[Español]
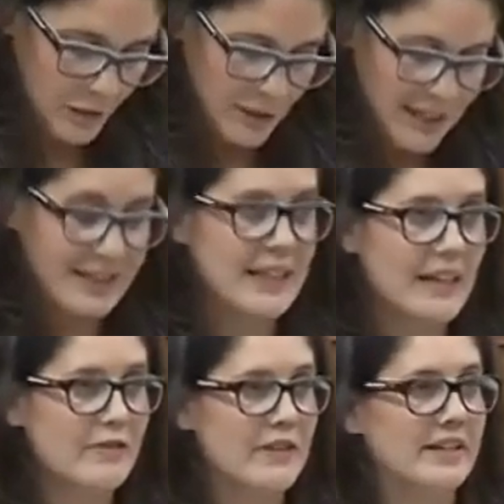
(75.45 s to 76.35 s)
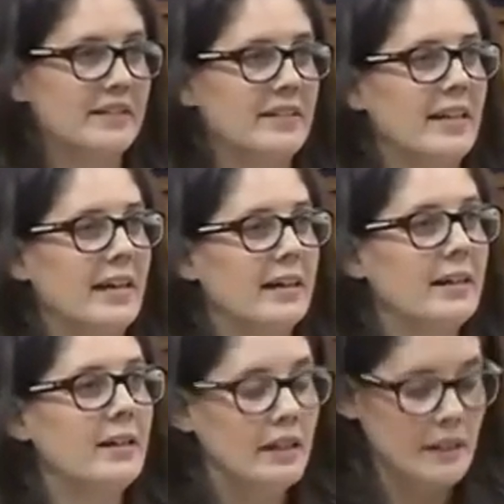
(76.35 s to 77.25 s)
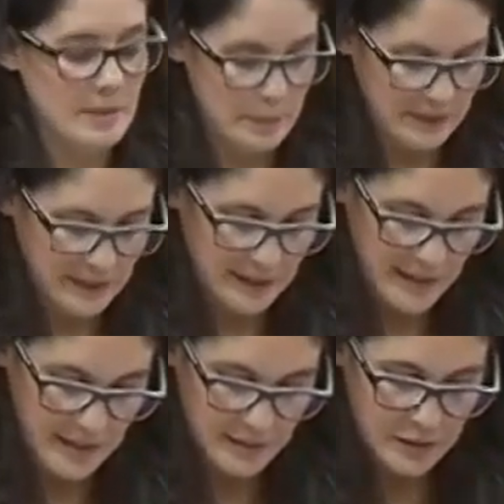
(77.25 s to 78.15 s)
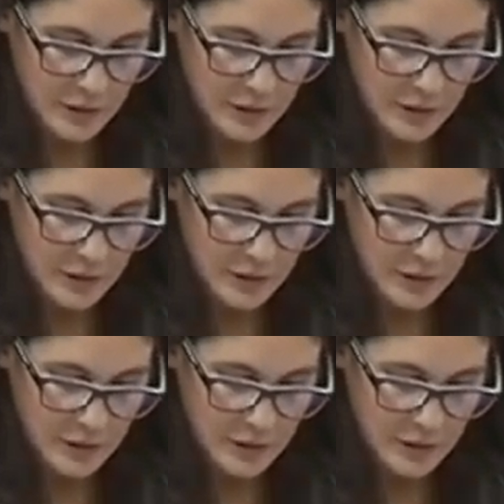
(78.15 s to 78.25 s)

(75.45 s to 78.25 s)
oligarquía financiera y empresarial,